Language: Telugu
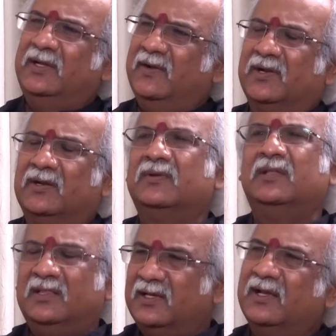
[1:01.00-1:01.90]
ఉంటే ఎవరైనా కూడా
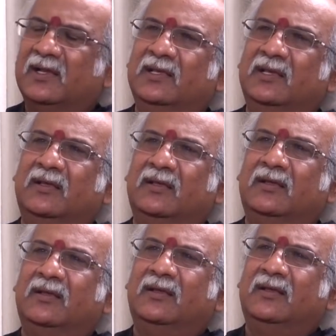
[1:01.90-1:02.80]
ఎందుకే అది
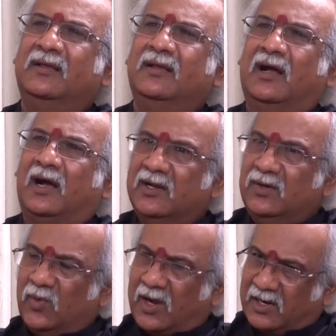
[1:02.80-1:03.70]
అంటే
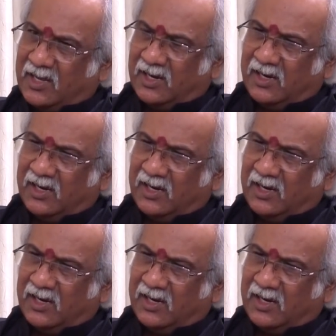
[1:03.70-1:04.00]
నువ్వు అక్కడ